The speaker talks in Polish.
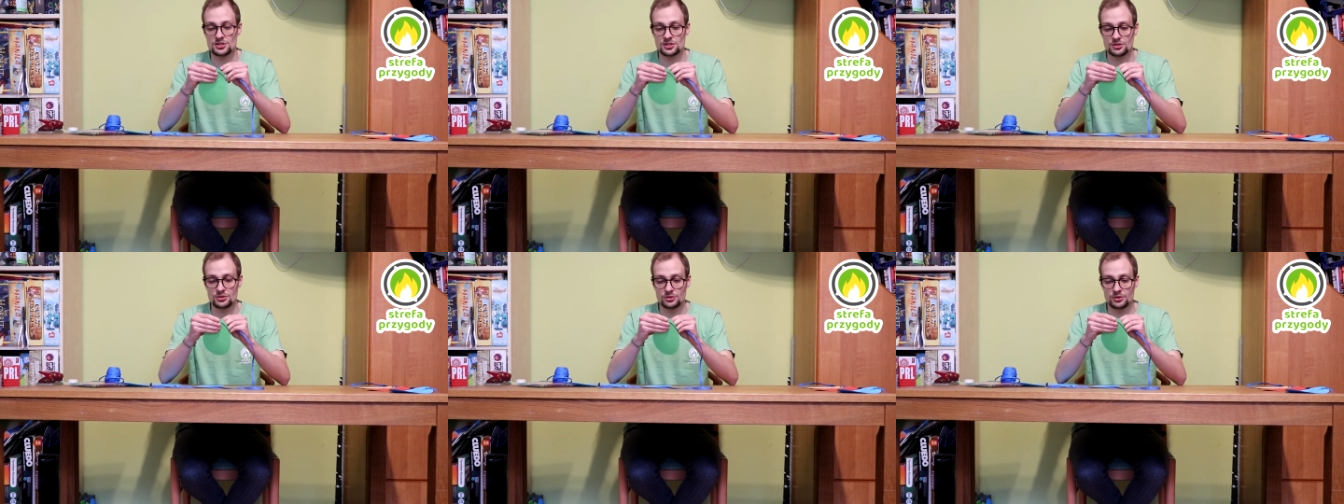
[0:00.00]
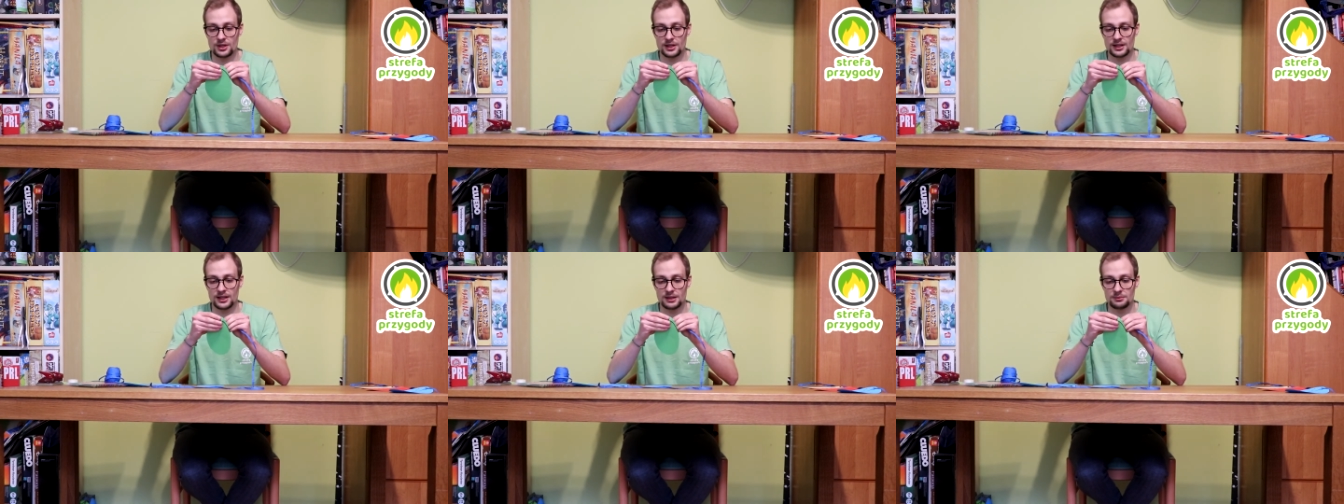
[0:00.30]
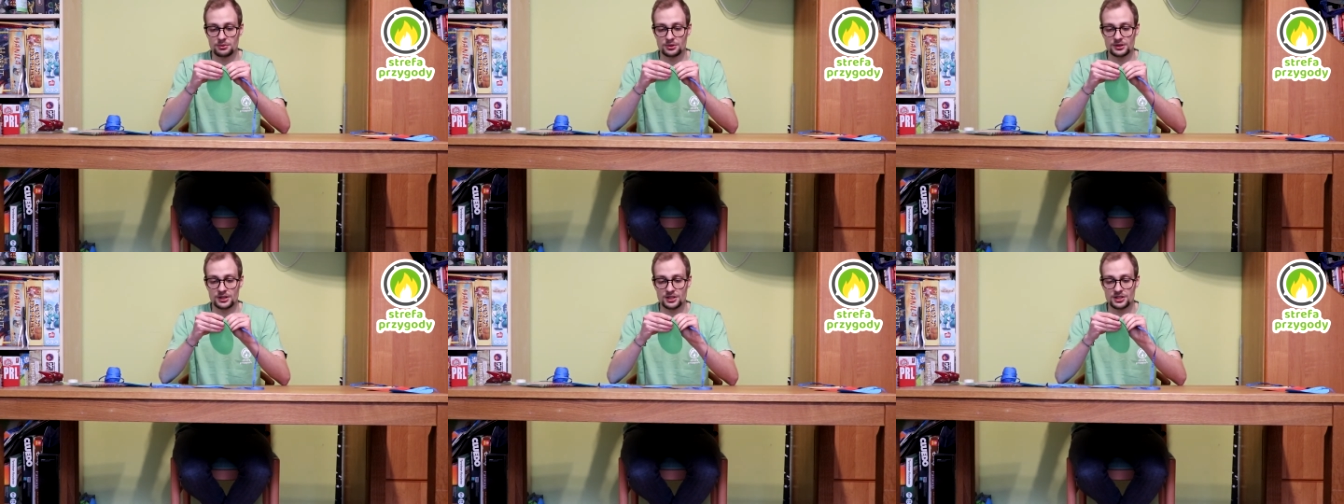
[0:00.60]
sznurek
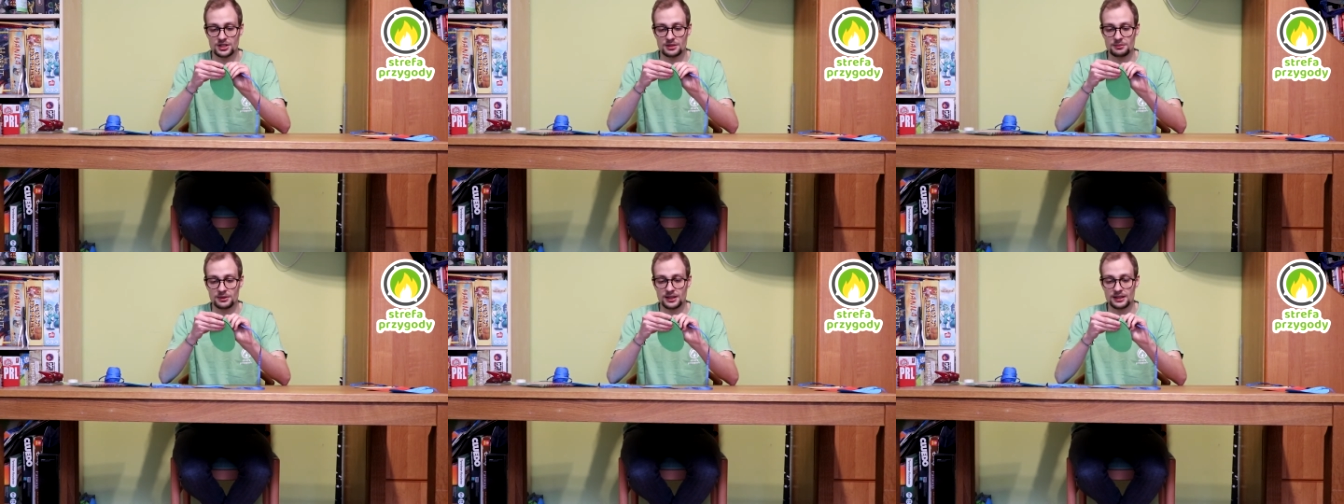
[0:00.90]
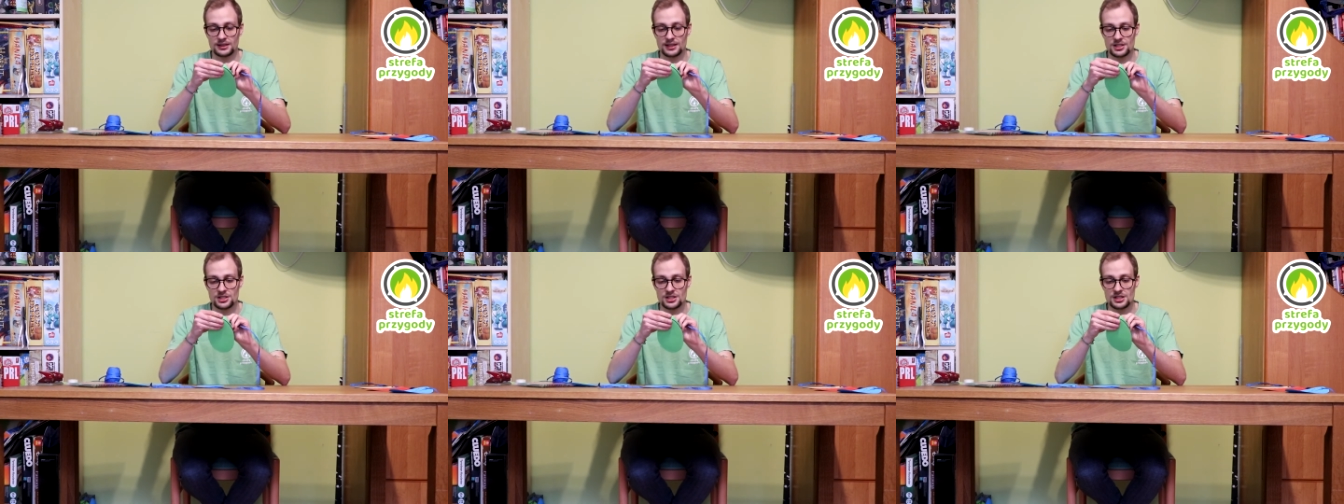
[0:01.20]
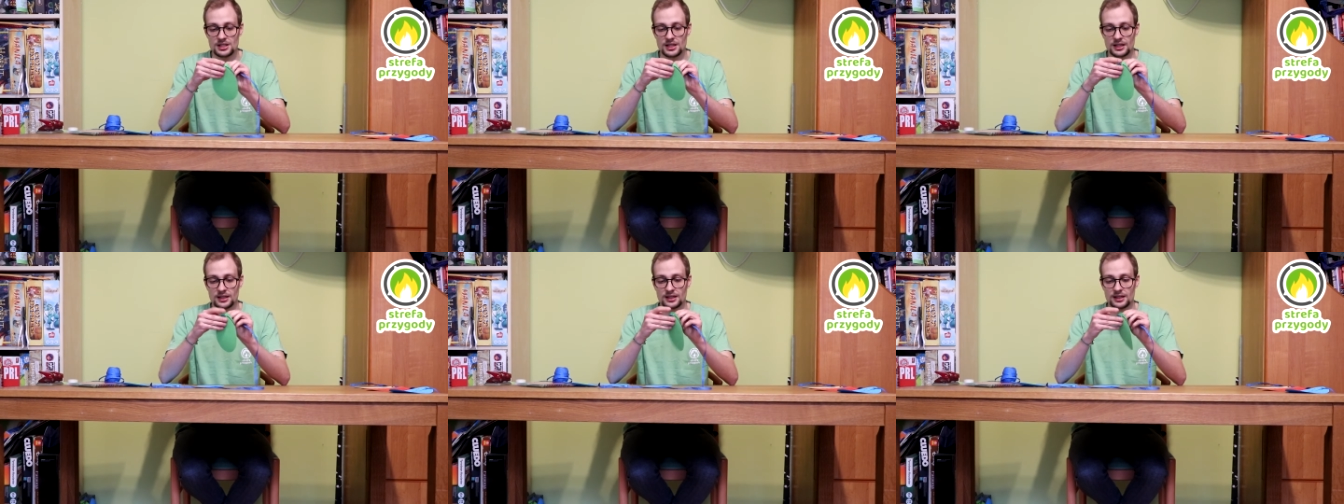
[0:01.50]
albo tasiemkę nasze
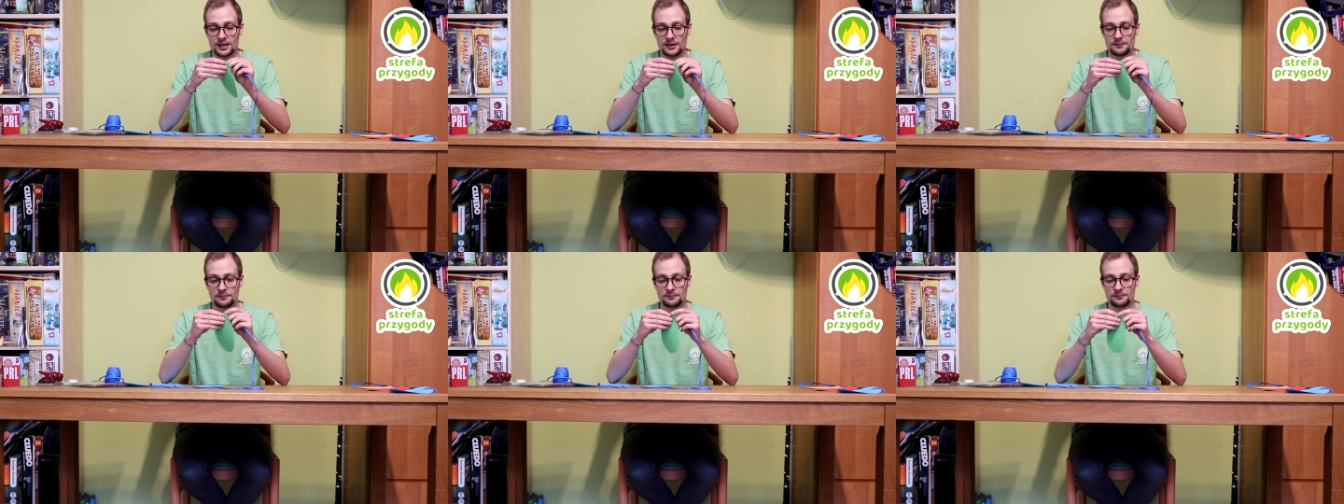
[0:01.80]
jajka.